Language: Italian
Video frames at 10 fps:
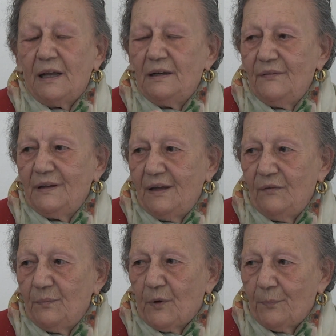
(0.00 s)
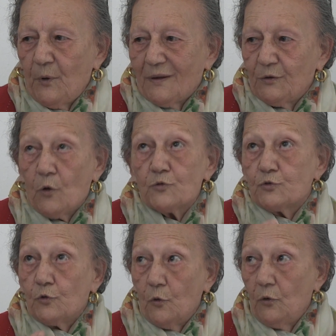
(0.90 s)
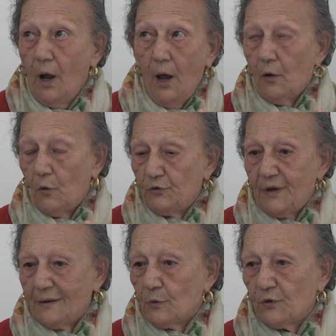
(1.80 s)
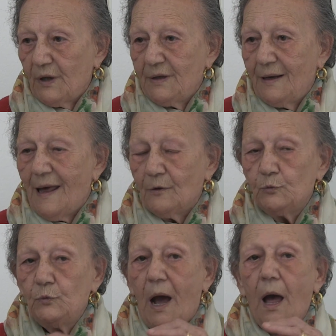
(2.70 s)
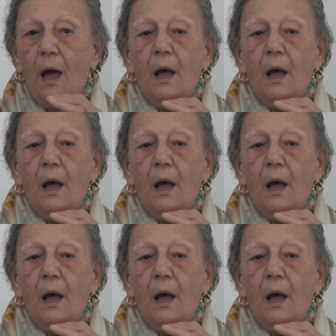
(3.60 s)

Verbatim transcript: te li vedevi proprio addosso col, col chiarore della luna.